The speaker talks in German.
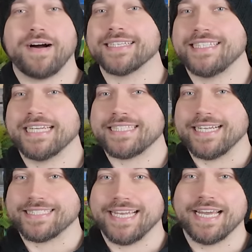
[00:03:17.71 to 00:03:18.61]
quasi
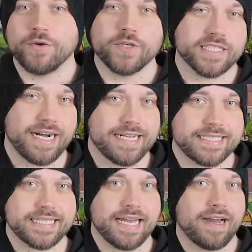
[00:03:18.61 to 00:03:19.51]
jetzt als der Erlöser,
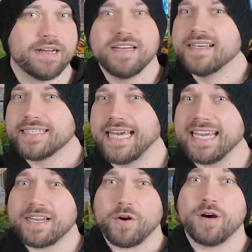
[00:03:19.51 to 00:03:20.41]
als der
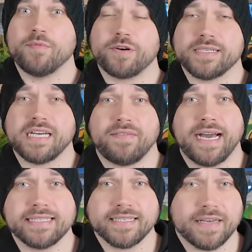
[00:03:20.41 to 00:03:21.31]
King Kong
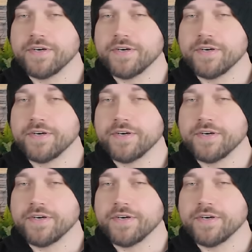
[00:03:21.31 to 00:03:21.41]
möglicherweise.